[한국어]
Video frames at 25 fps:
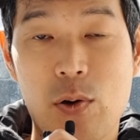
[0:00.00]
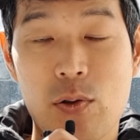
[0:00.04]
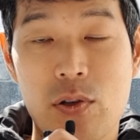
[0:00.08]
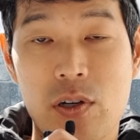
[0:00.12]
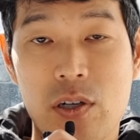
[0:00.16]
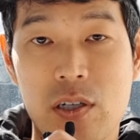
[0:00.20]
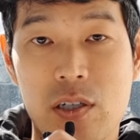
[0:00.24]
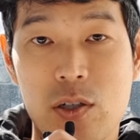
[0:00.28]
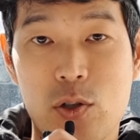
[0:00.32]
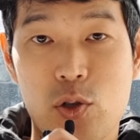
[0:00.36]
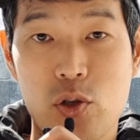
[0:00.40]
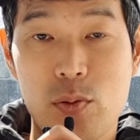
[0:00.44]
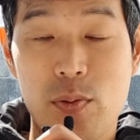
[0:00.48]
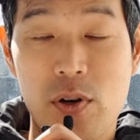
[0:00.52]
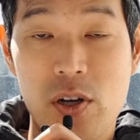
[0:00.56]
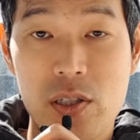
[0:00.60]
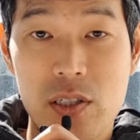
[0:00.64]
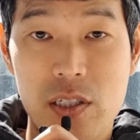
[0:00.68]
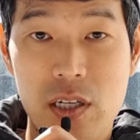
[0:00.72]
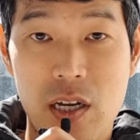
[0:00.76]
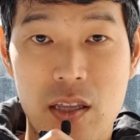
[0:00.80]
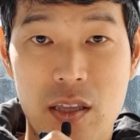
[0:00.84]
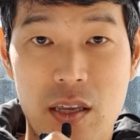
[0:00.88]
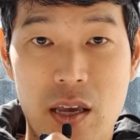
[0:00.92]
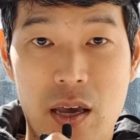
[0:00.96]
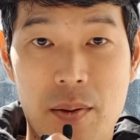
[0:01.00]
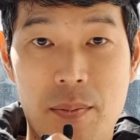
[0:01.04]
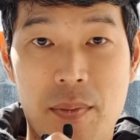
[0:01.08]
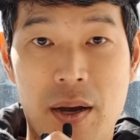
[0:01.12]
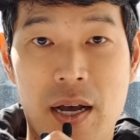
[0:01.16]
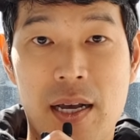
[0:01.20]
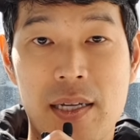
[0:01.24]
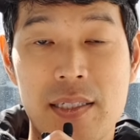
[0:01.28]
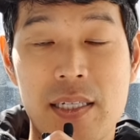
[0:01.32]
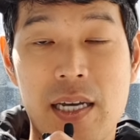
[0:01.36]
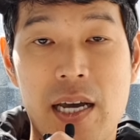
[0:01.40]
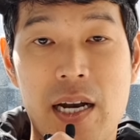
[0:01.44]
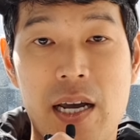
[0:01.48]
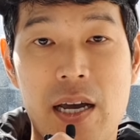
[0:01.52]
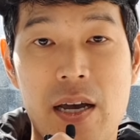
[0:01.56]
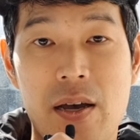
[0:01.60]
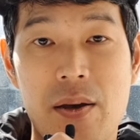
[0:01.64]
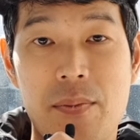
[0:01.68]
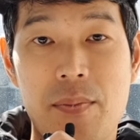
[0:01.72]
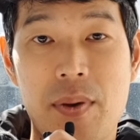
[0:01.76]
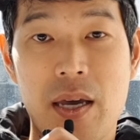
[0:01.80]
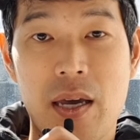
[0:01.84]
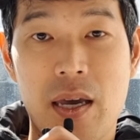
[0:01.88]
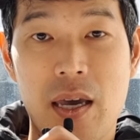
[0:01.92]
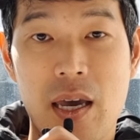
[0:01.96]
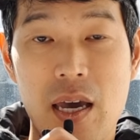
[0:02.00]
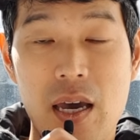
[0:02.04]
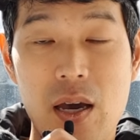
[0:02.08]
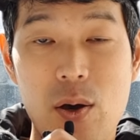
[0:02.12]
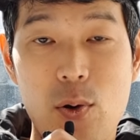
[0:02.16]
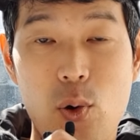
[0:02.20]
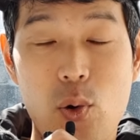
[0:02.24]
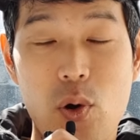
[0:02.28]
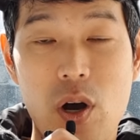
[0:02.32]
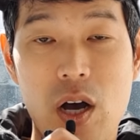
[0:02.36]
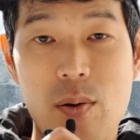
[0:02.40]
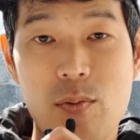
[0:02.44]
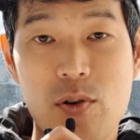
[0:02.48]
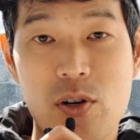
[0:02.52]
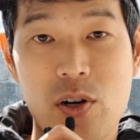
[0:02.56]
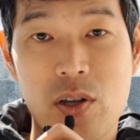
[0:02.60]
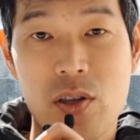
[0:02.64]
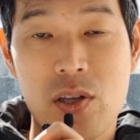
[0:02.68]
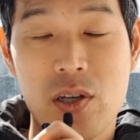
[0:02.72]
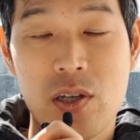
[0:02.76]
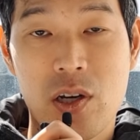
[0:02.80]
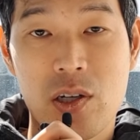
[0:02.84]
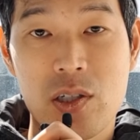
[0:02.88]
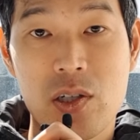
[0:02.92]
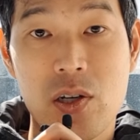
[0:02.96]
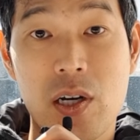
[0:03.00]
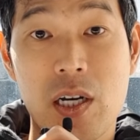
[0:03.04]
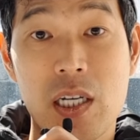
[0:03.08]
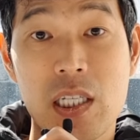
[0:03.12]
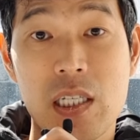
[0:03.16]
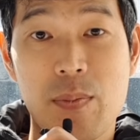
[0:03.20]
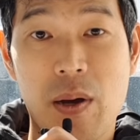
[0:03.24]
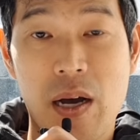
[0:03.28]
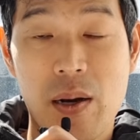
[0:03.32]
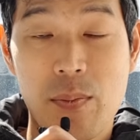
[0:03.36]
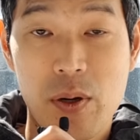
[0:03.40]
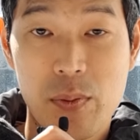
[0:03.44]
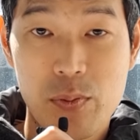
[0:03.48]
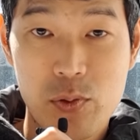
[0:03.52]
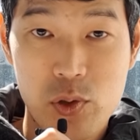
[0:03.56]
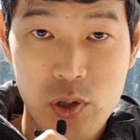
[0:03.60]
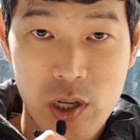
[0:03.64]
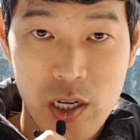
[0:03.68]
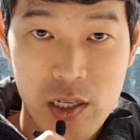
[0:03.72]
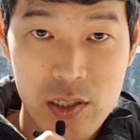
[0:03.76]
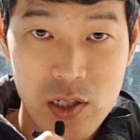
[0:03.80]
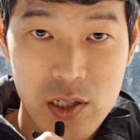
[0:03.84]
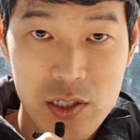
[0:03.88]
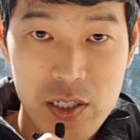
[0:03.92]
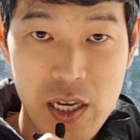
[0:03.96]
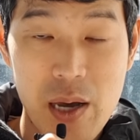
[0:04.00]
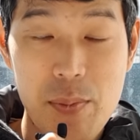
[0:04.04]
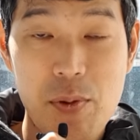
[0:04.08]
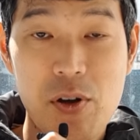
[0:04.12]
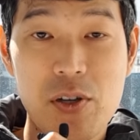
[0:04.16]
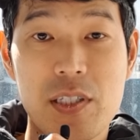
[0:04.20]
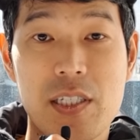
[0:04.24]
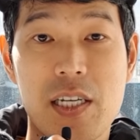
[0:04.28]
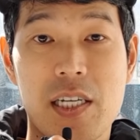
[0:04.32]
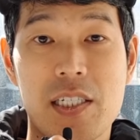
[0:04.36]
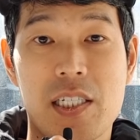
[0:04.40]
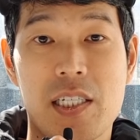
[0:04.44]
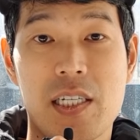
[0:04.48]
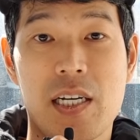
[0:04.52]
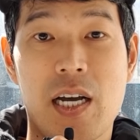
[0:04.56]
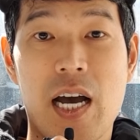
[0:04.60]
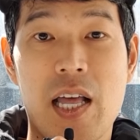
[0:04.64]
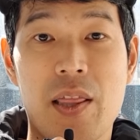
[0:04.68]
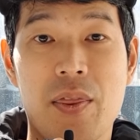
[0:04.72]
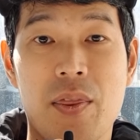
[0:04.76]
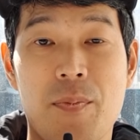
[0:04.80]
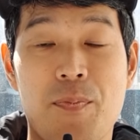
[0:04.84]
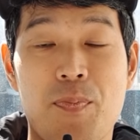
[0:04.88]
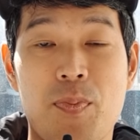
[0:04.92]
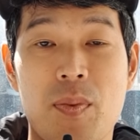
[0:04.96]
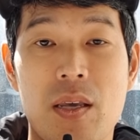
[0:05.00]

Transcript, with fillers: 오늘은 그 두 번째 테마 사람에게 호감을 얻는 여섯 가지 방법 중에서 세 번째 시간